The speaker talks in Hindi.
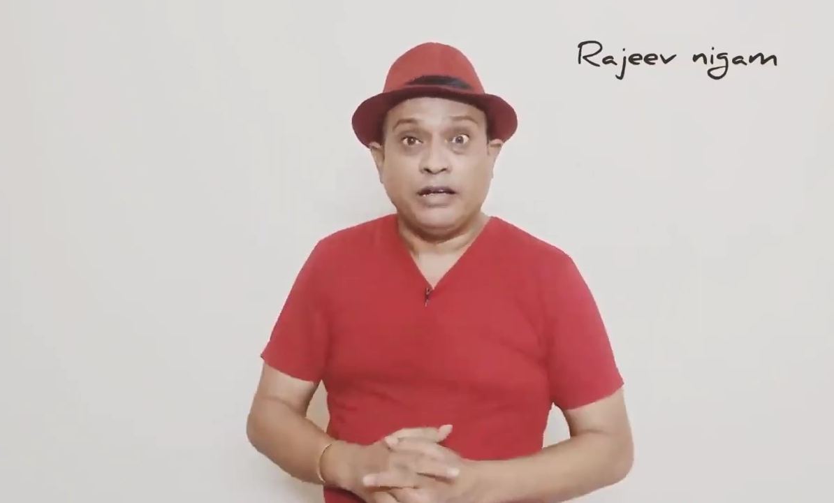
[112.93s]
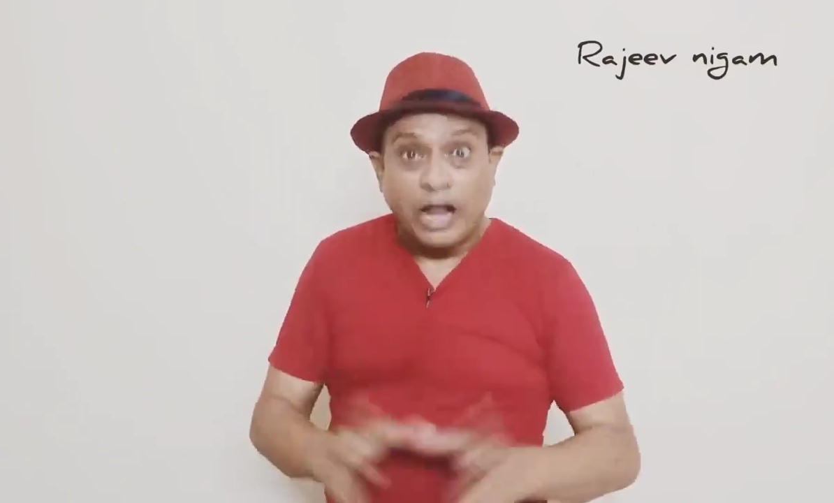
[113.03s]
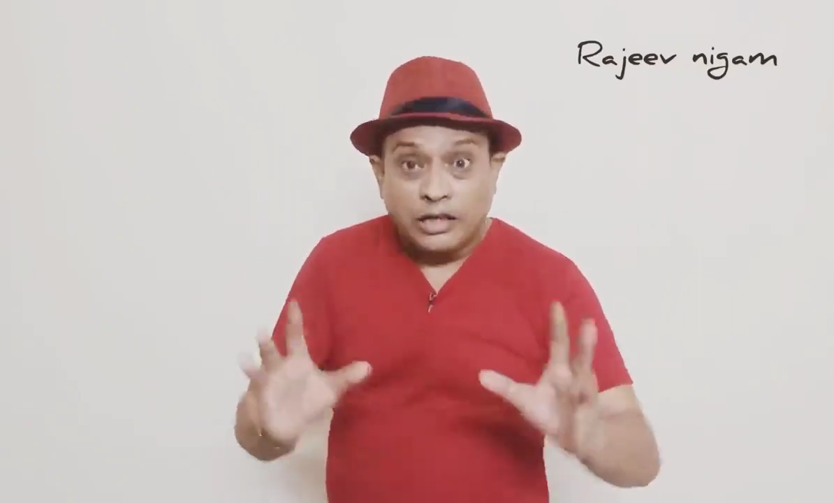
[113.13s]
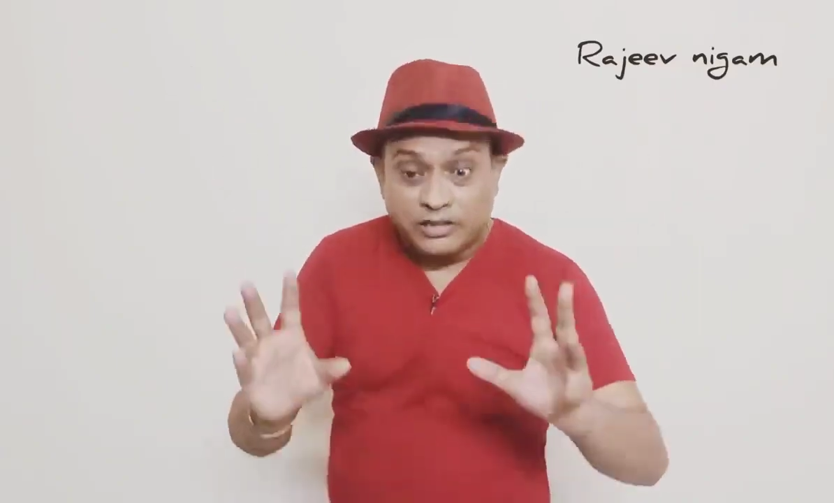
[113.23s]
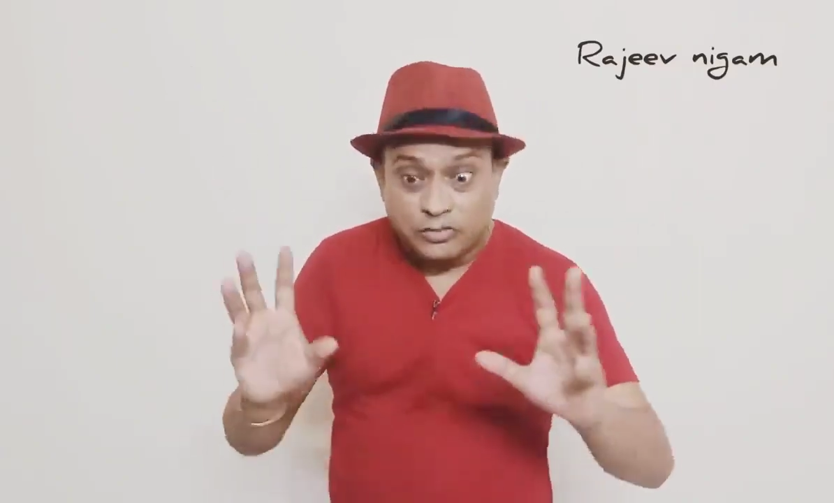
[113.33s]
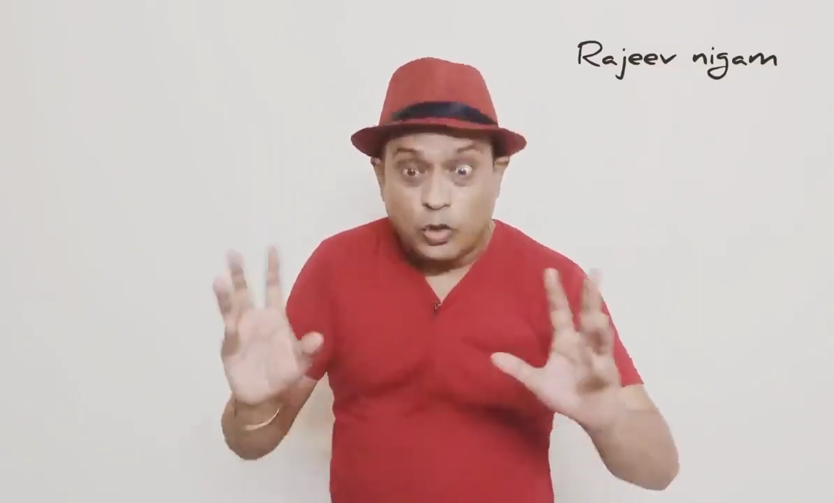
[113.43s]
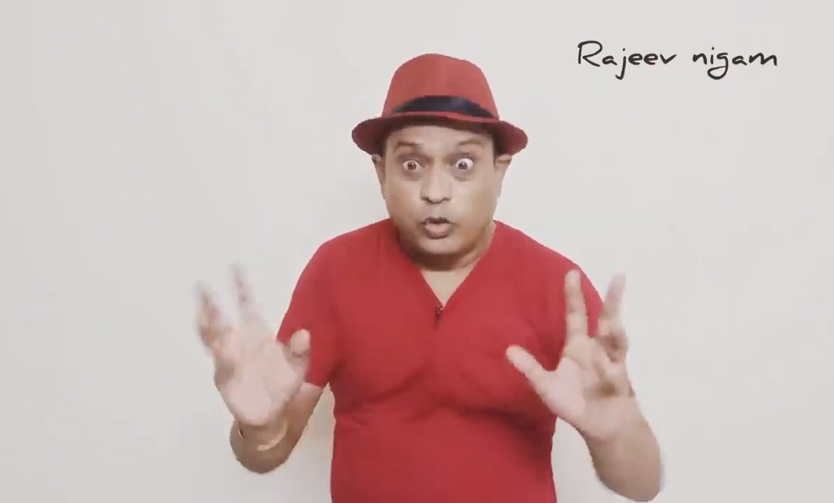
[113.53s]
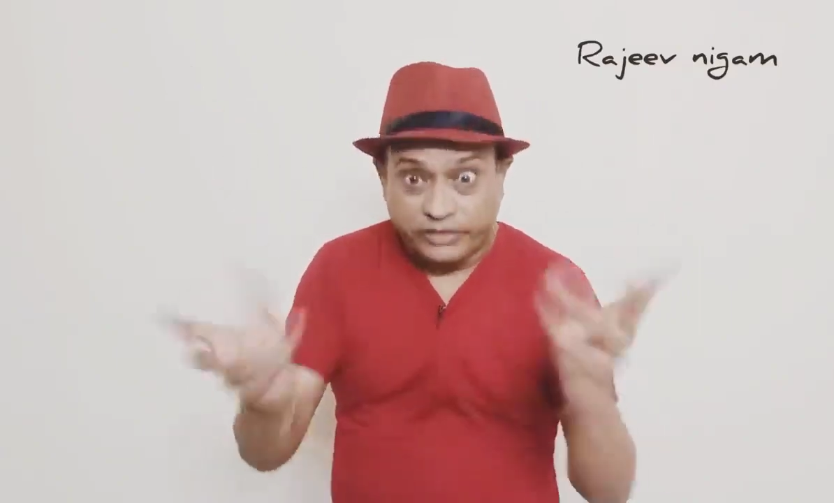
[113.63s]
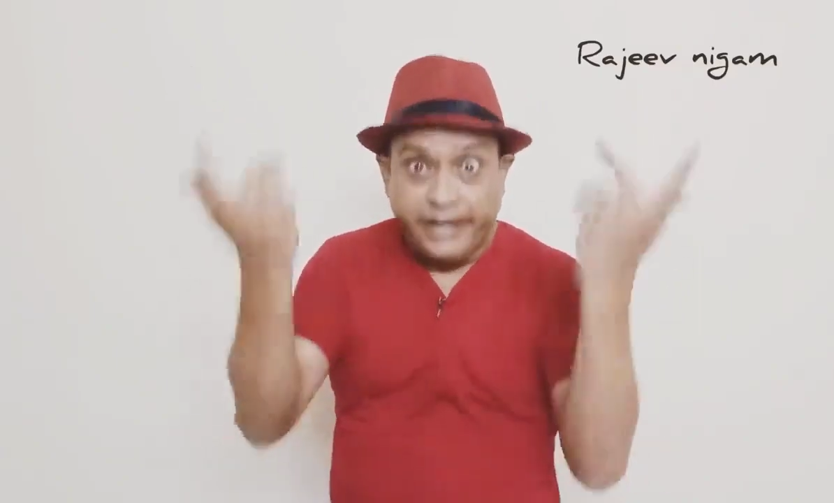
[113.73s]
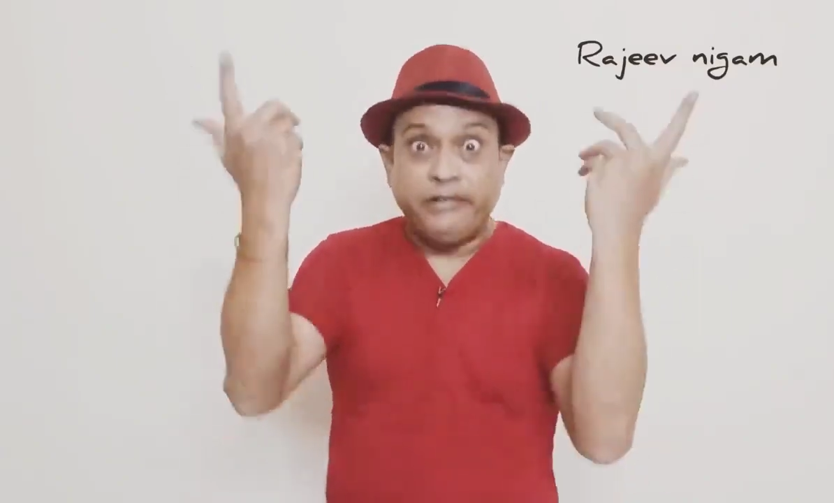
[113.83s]
लाल कृष्ण
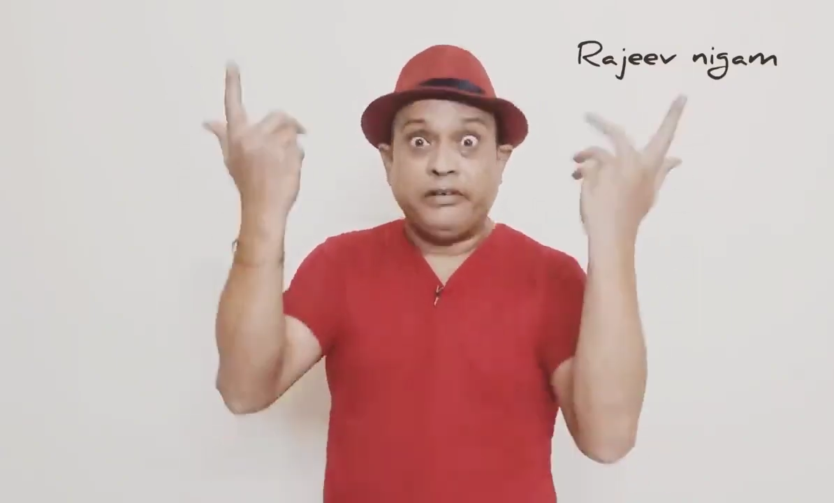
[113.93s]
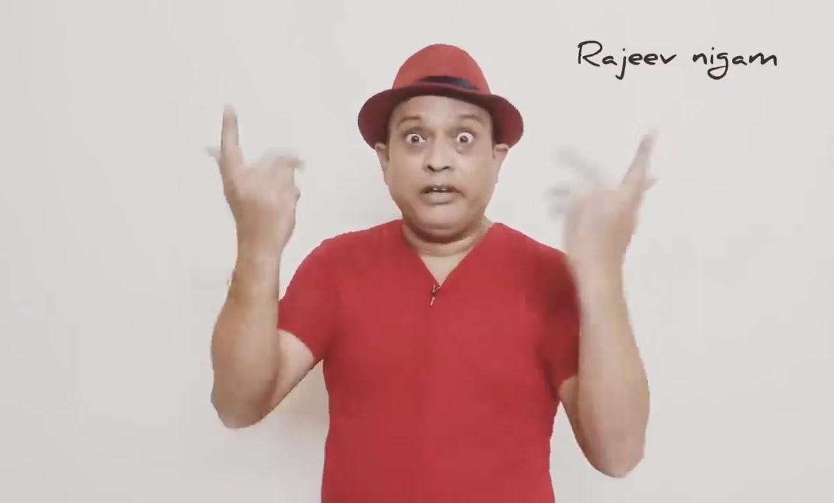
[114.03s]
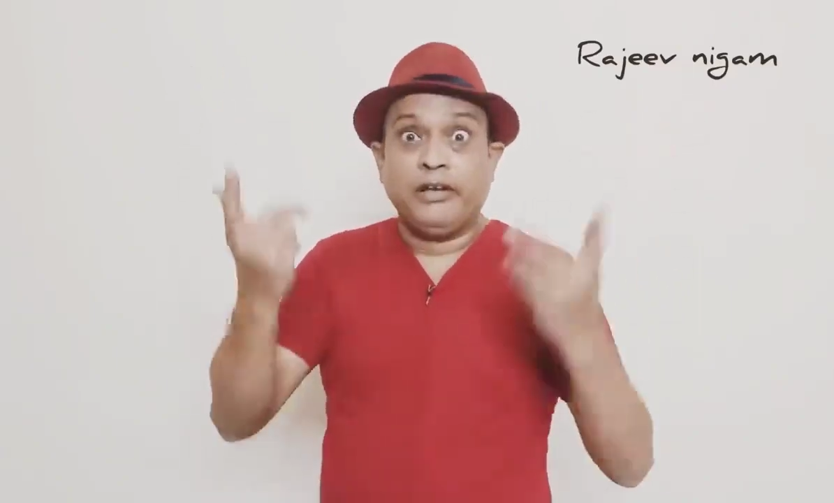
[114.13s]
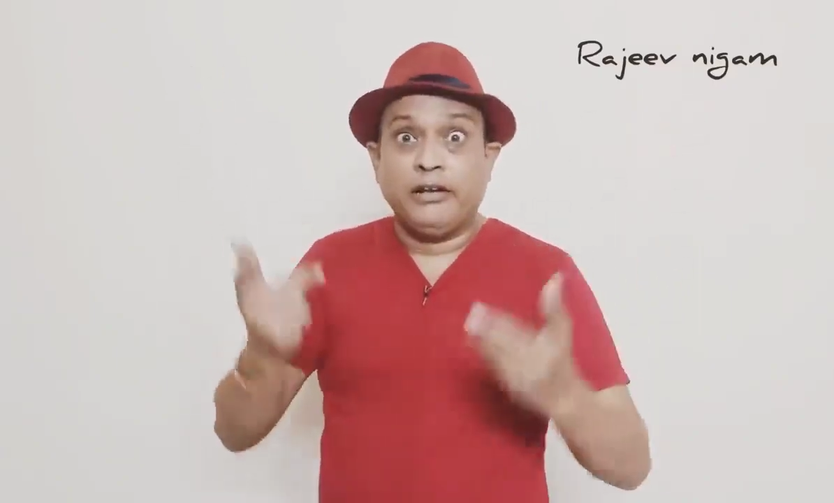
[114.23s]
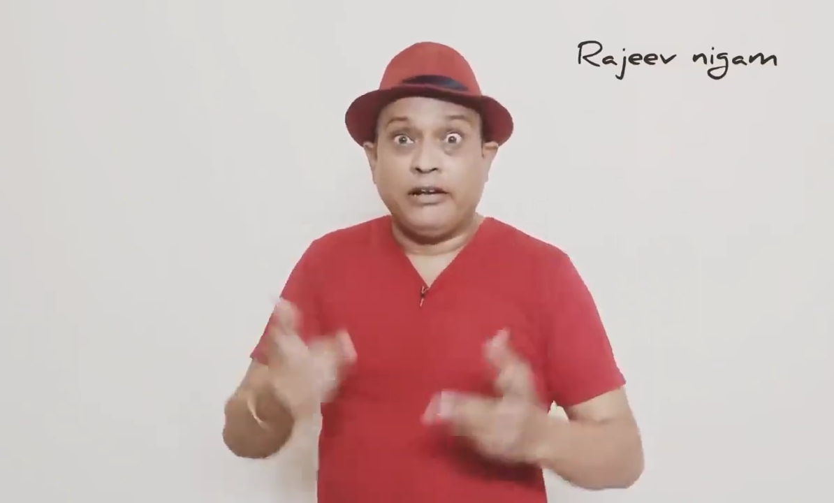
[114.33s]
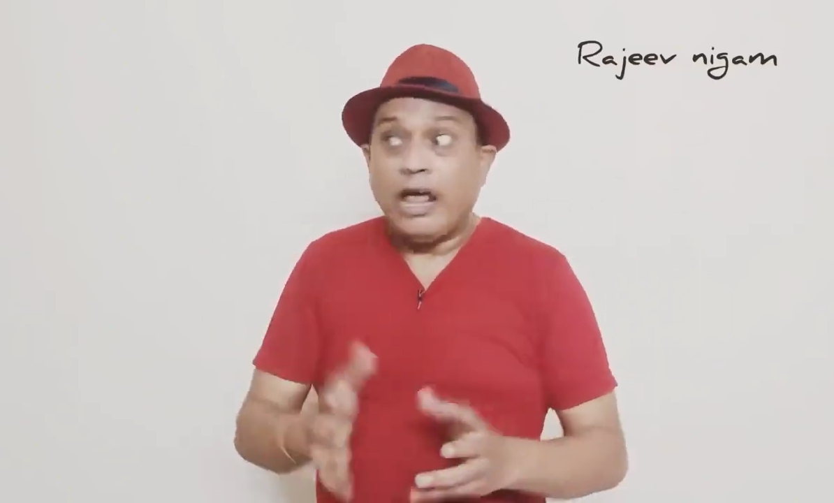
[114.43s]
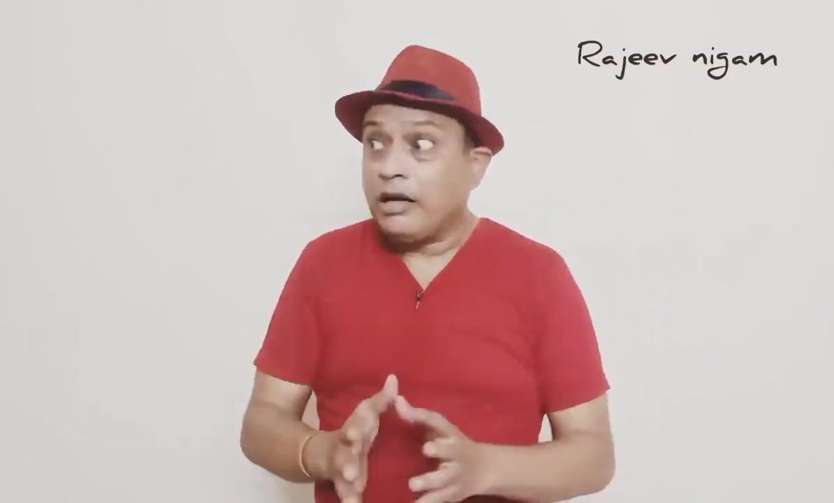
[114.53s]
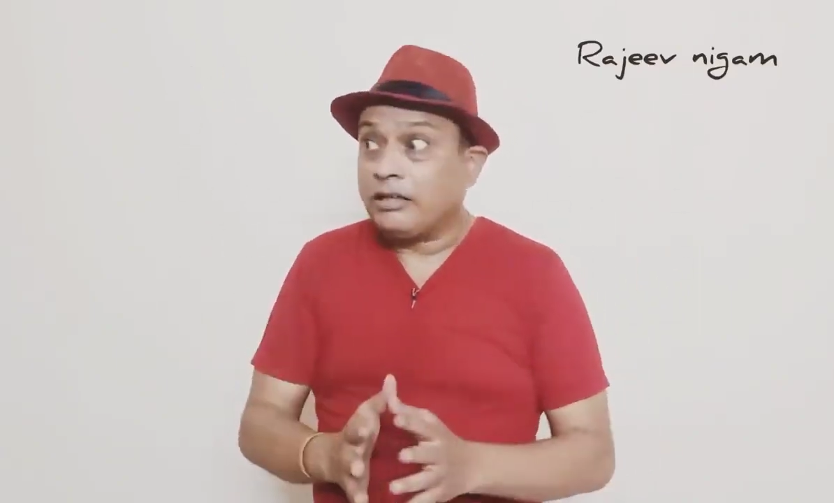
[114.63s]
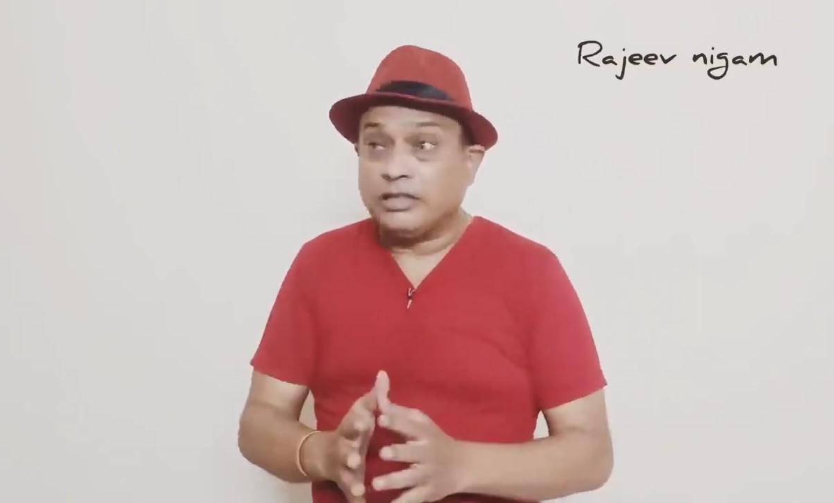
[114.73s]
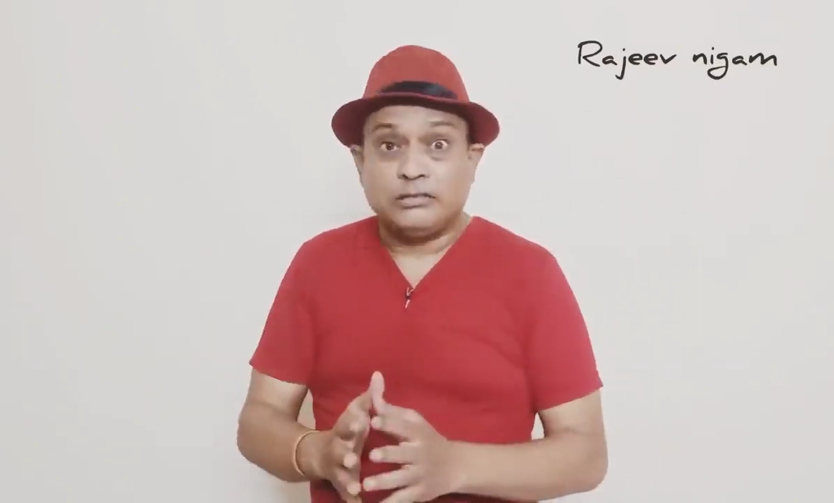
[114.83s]
हुसैन
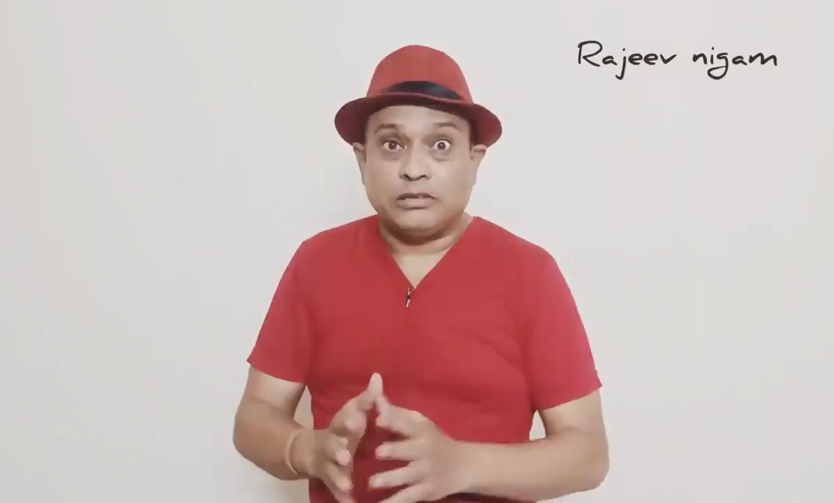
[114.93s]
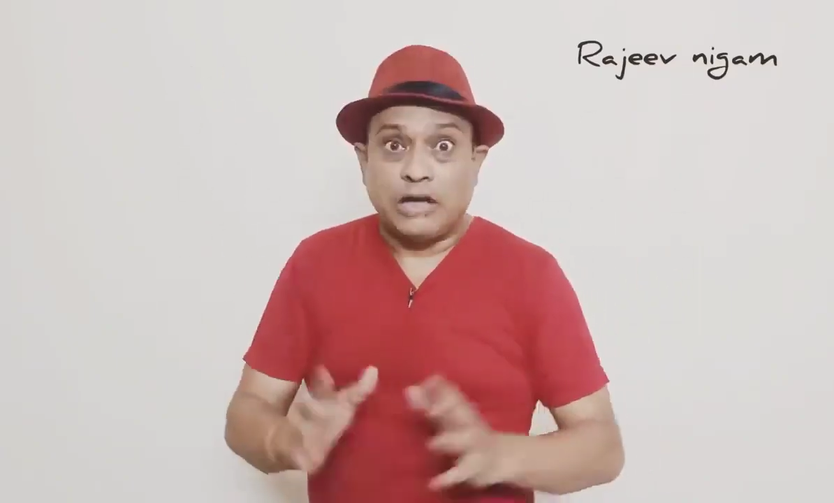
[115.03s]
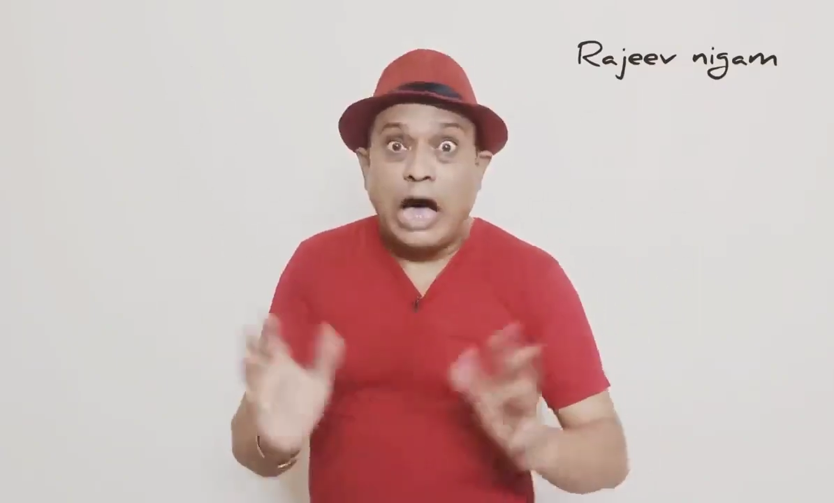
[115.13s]
लाल कृष्ण